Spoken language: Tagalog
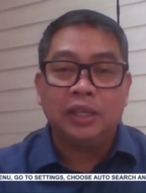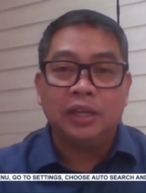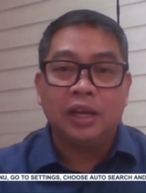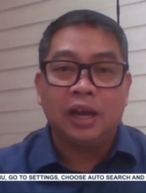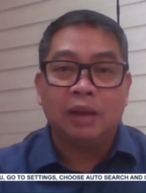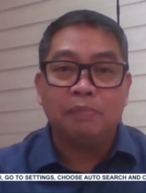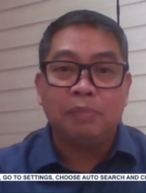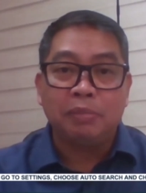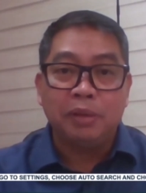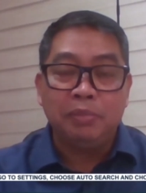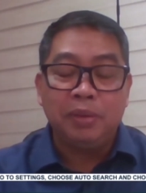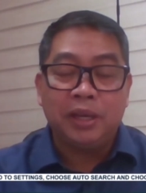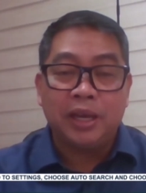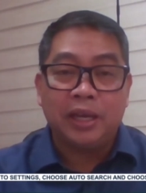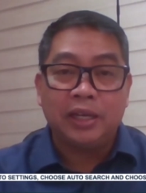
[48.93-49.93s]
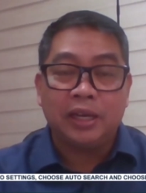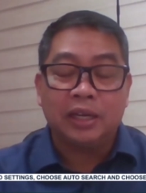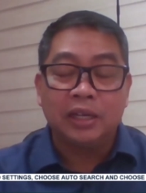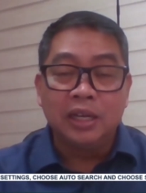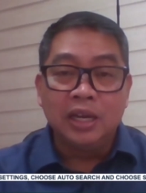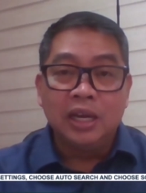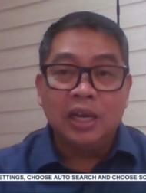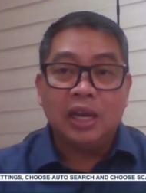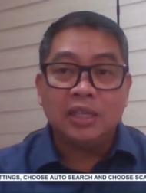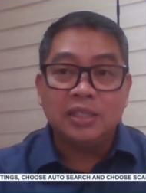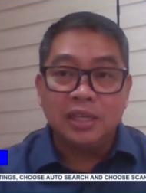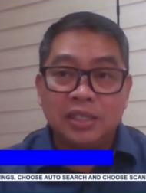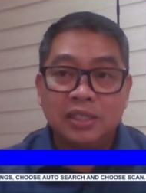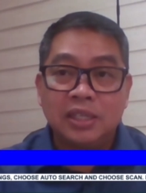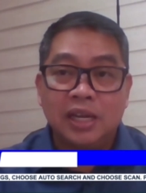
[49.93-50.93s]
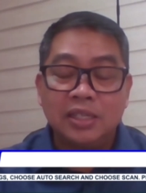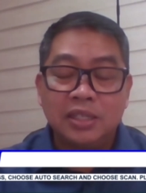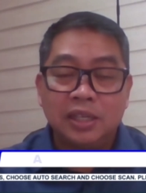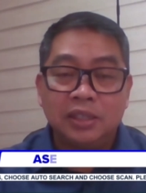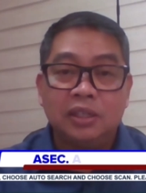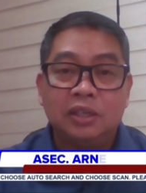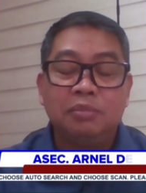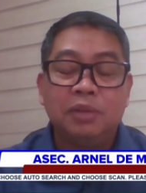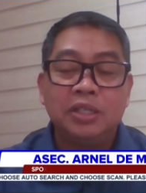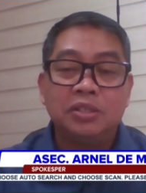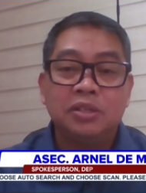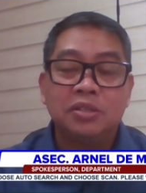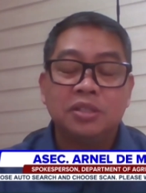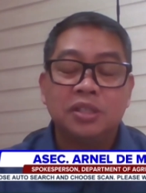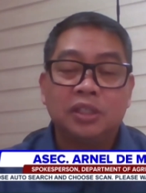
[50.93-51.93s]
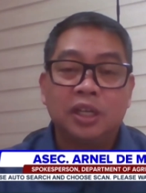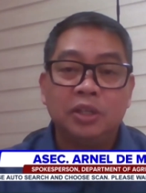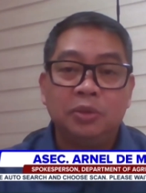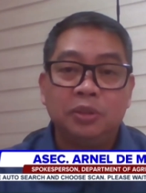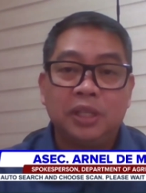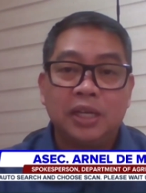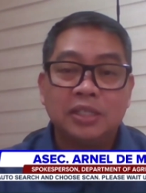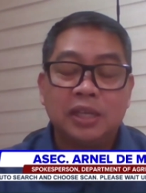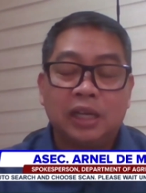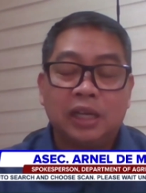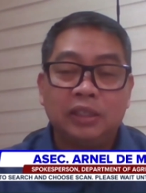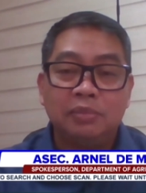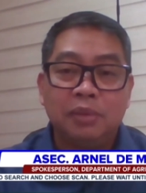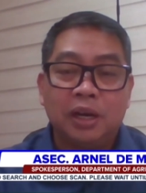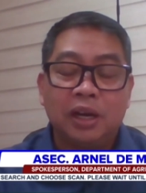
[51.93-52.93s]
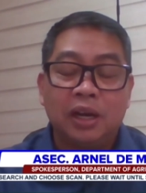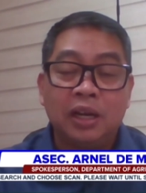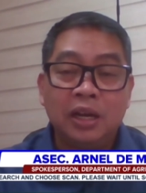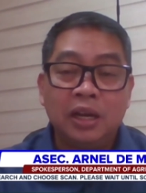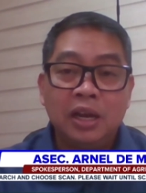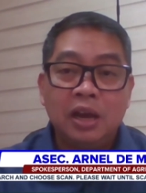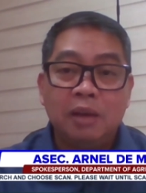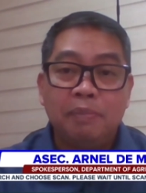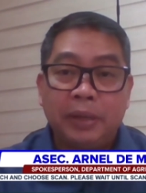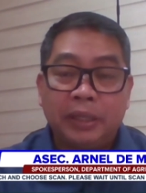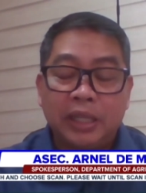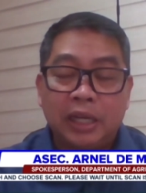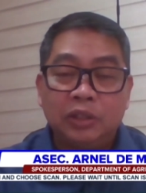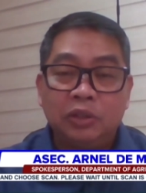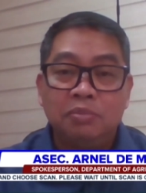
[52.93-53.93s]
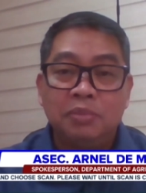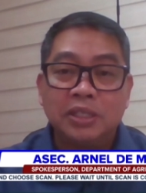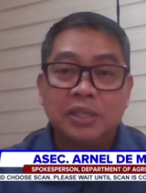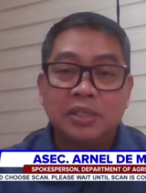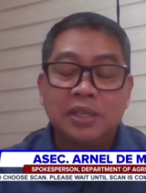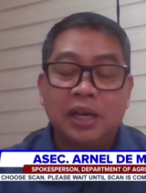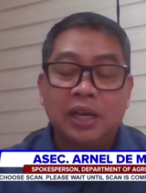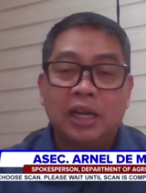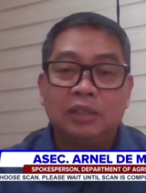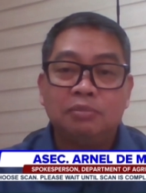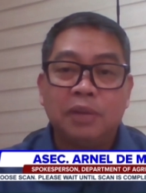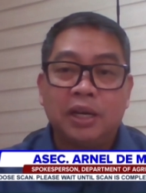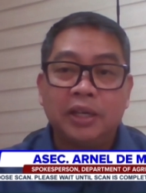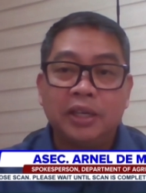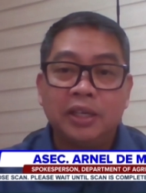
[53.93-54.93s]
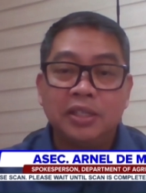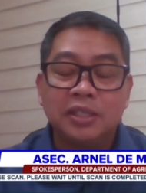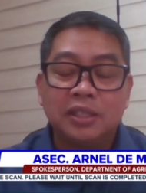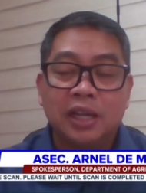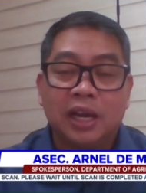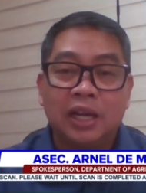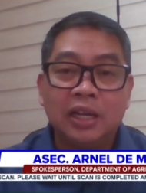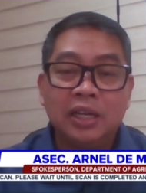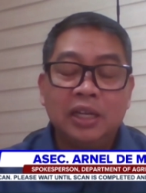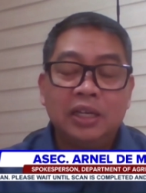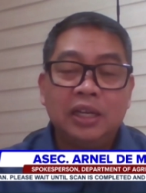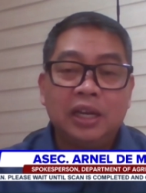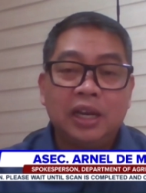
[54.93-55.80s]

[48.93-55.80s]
yung ating uh, pagbibigay ng assistance, interventions at ayuda sa ating mga apektado magsasaka at mangingisda.